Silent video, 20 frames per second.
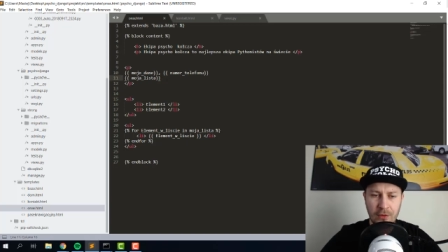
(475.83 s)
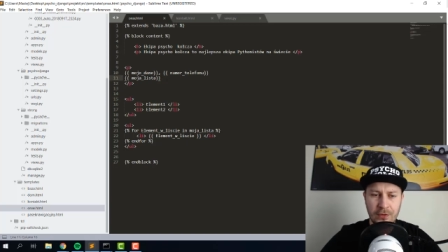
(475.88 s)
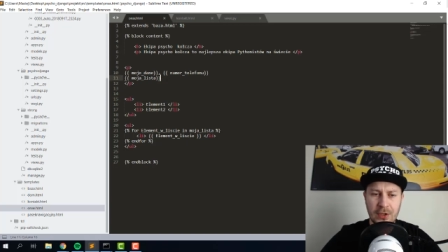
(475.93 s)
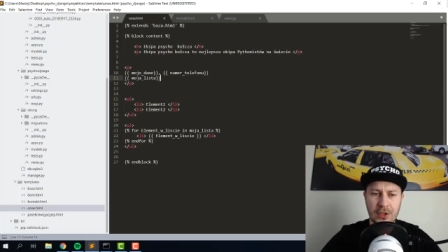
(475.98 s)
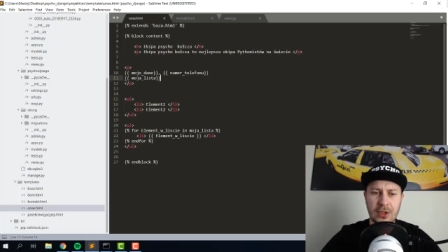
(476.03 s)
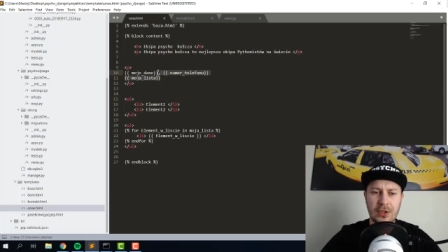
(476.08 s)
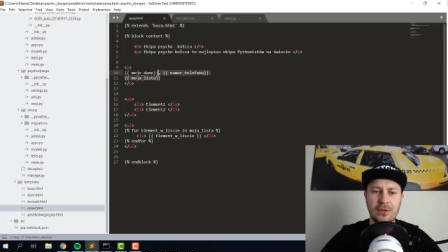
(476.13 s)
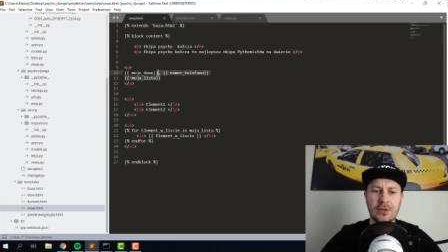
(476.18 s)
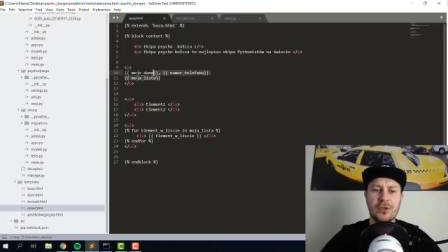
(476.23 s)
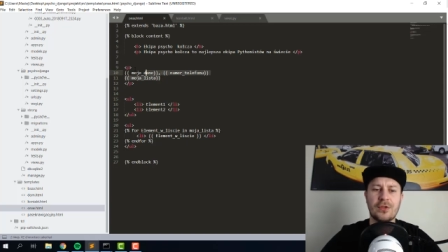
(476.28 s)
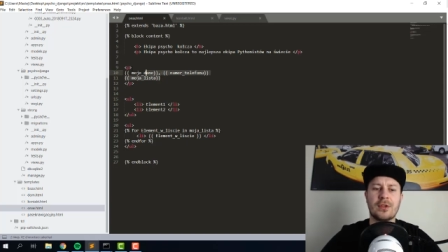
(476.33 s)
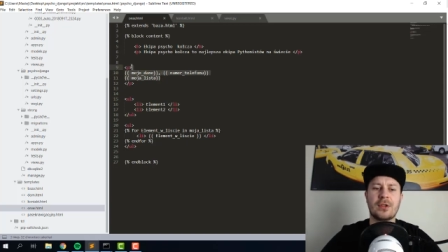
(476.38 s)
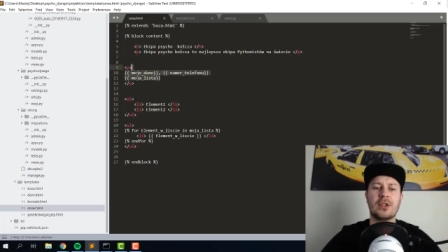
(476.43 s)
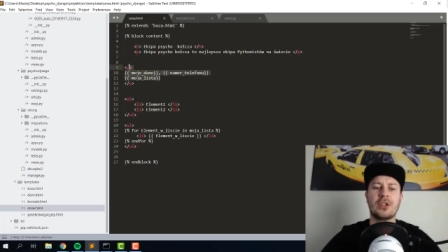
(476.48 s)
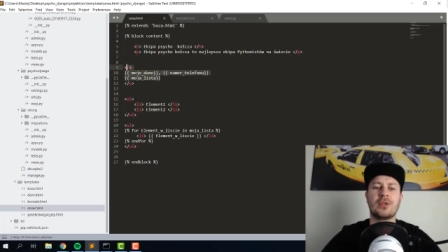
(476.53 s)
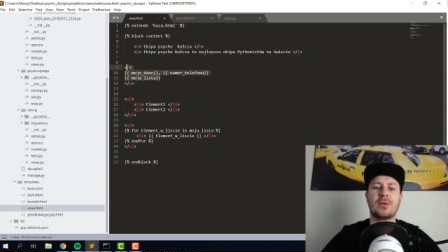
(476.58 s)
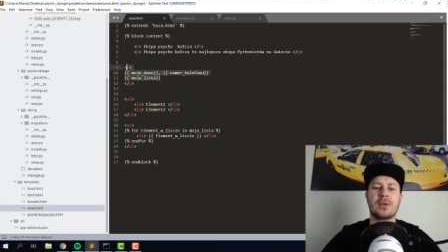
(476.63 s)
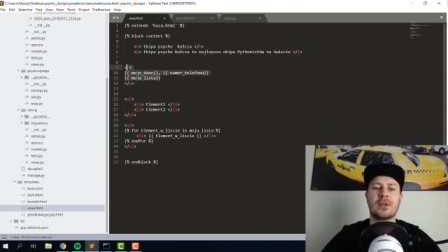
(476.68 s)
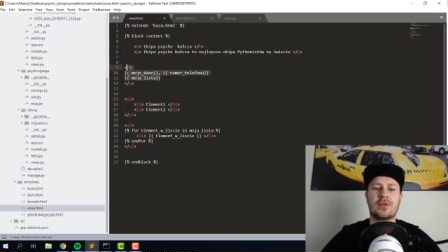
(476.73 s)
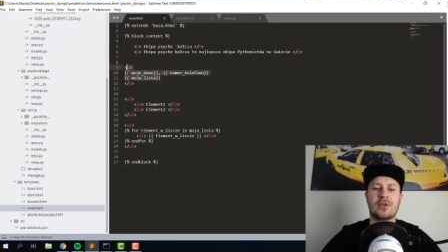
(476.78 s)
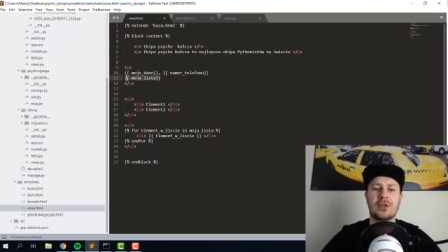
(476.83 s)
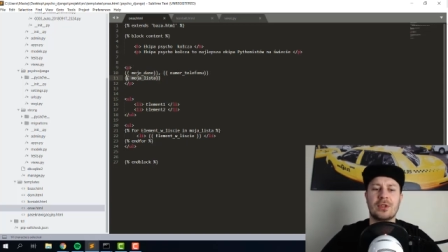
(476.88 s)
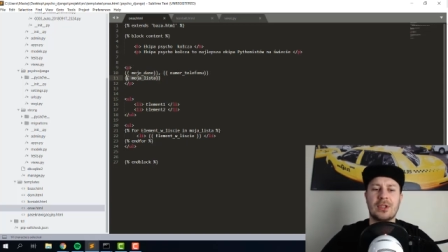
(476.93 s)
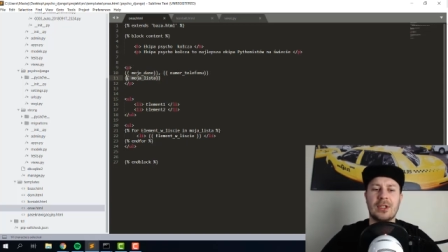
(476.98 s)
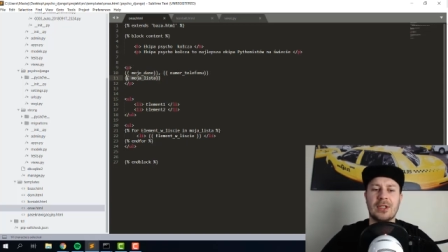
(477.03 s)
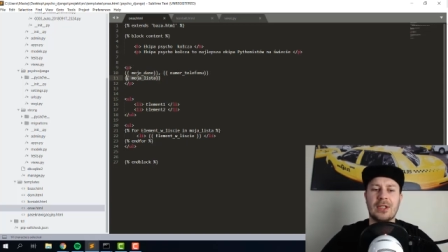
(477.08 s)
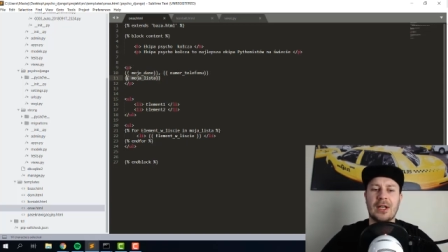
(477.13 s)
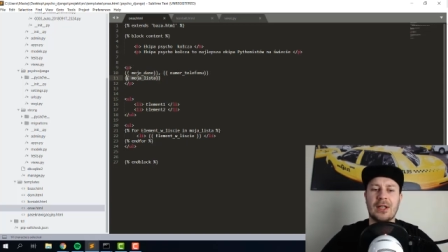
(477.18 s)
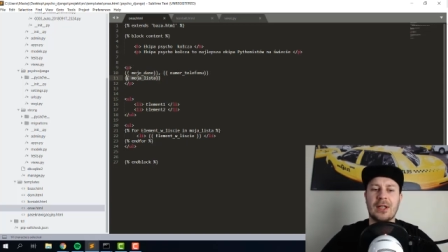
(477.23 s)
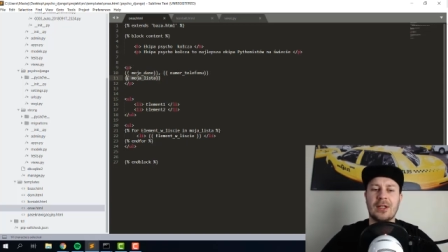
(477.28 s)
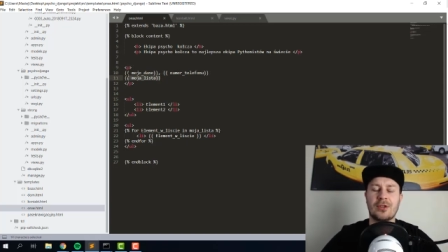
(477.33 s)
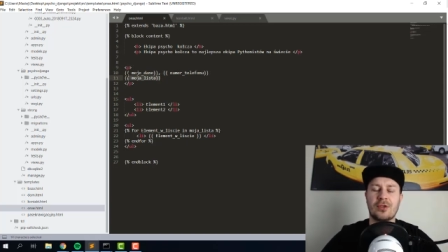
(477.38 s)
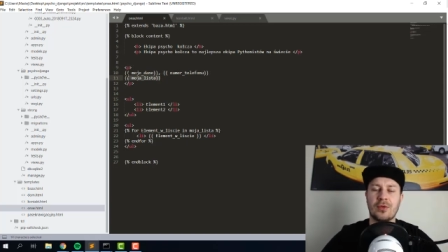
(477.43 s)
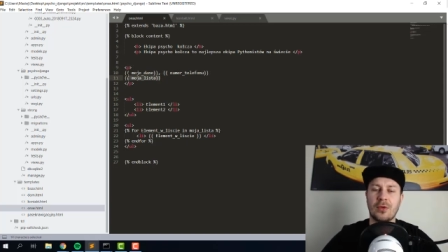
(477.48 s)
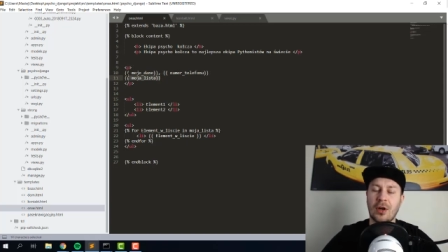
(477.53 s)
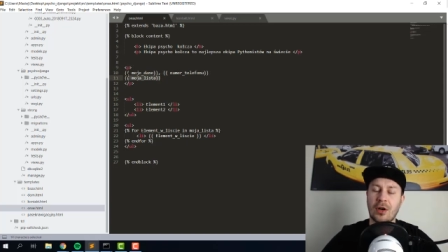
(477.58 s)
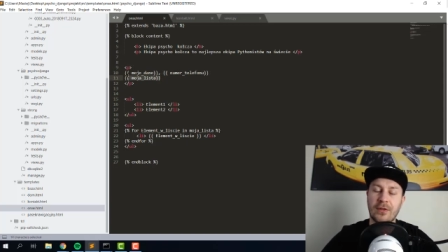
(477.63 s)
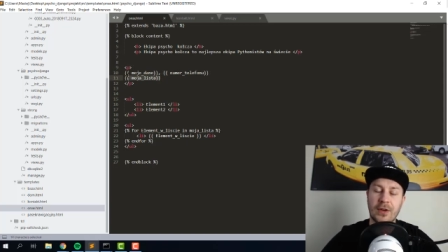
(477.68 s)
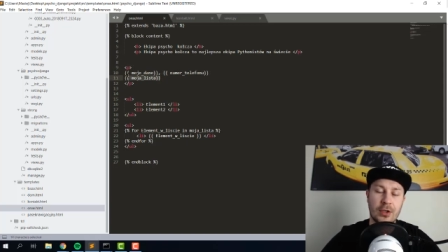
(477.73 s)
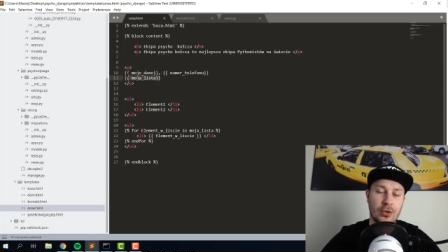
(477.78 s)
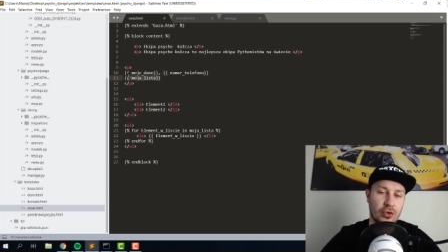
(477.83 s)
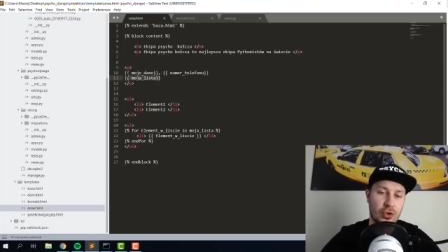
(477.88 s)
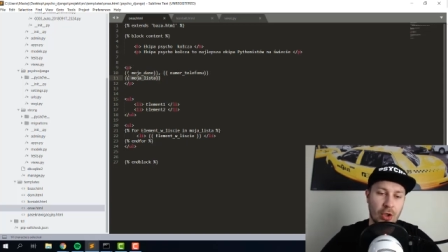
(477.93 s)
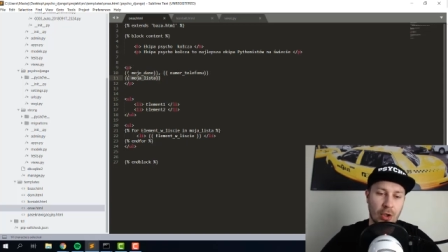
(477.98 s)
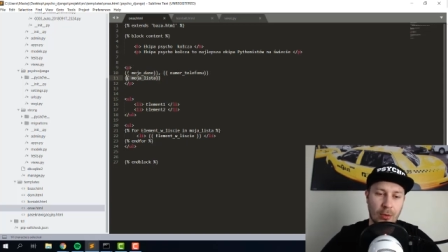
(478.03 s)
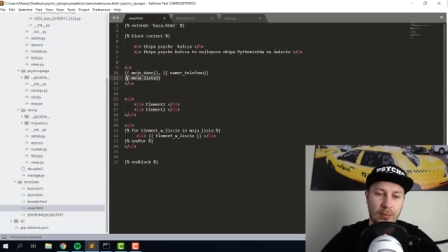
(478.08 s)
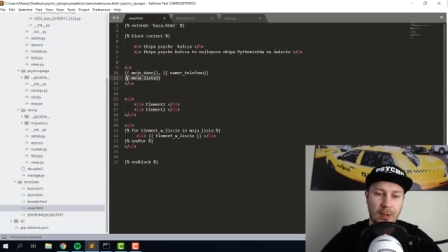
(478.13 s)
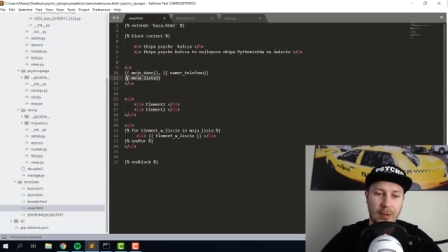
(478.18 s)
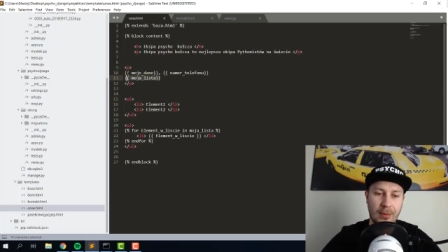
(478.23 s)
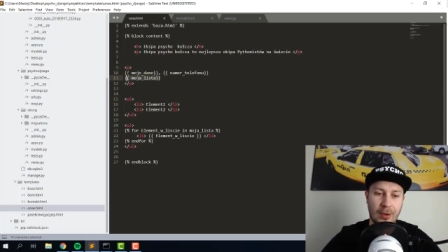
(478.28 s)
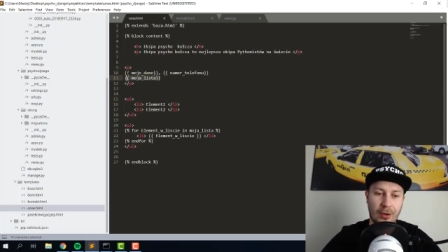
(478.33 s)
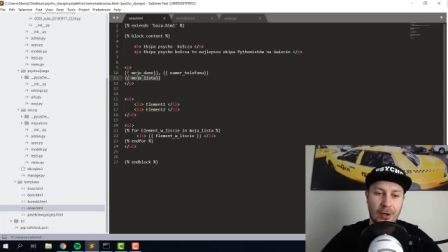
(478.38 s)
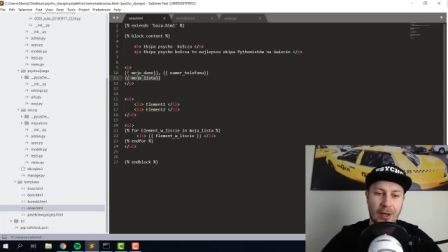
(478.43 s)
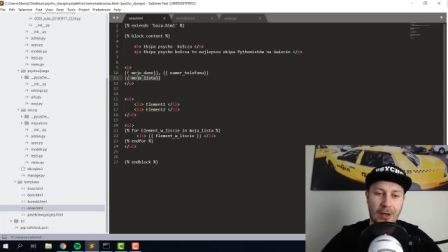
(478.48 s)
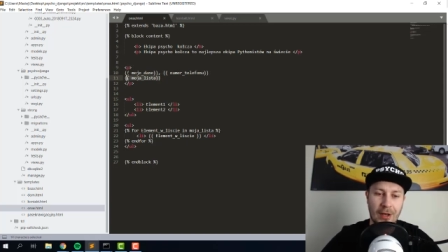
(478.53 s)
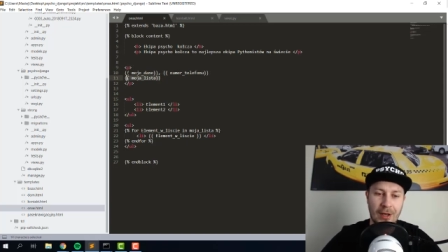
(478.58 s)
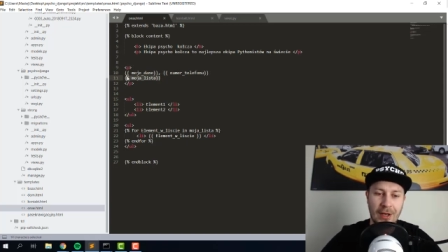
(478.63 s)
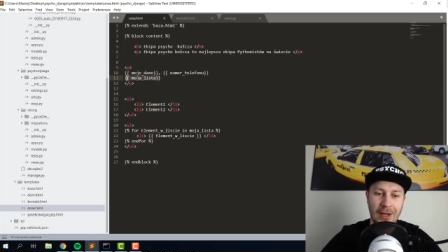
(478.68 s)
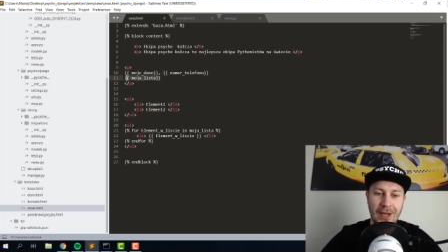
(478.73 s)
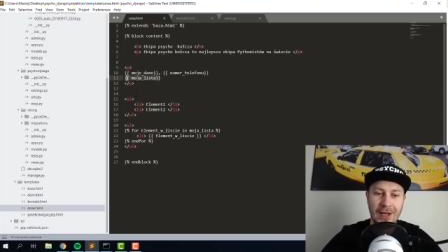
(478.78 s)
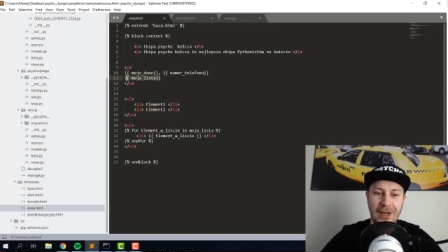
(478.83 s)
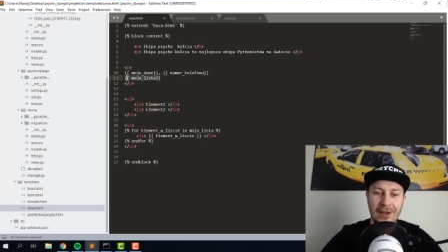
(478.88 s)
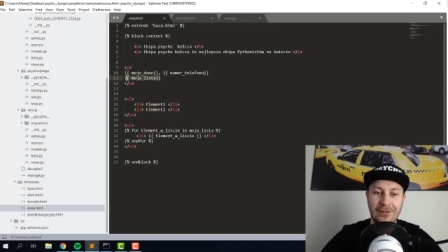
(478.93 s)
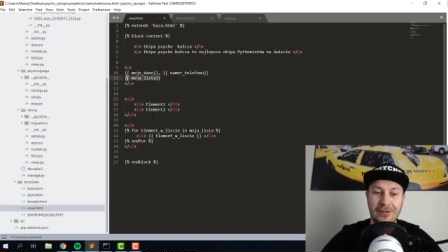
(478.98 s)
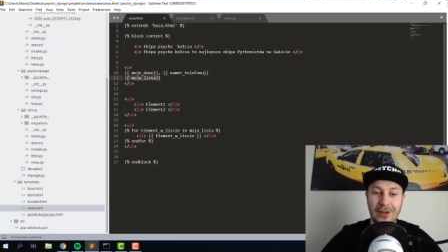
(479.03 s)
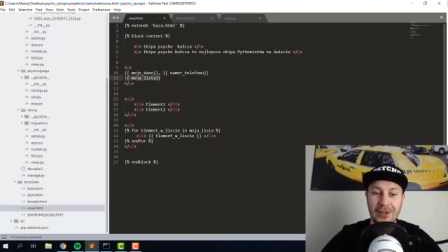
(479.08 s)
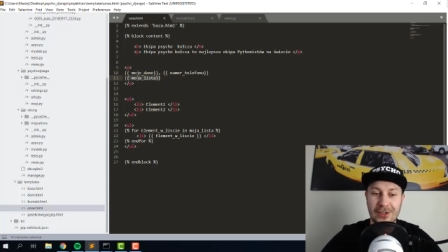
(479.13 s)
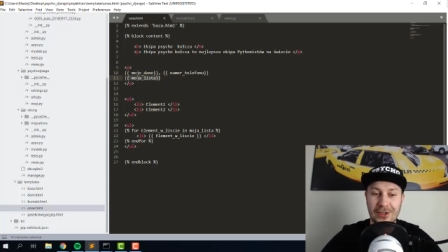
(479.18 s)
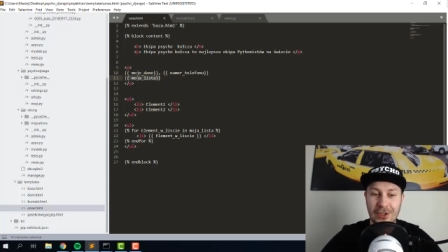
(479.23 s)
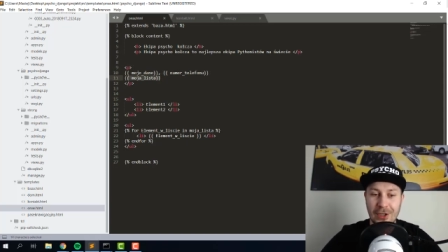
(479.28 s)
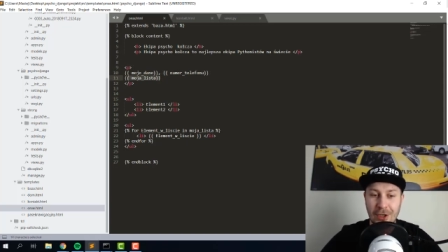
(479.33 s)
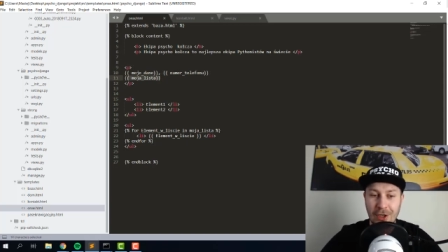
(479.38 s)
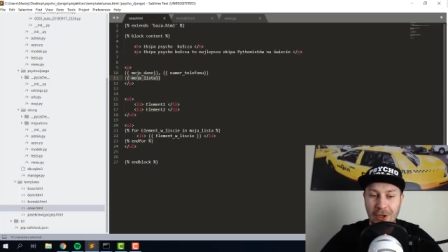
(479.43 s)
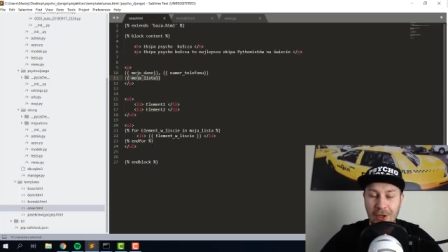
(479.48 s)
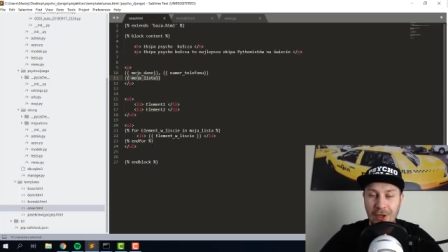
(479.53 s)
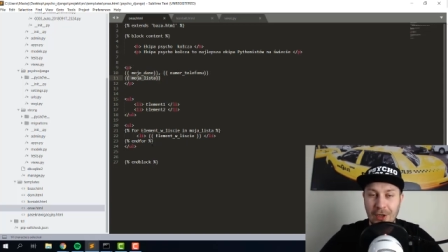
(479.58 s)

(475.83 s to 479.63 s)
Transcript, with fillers: i wcześniej wyświetliliśmy te wszystkie dane surowe, już nieobrobione. Więc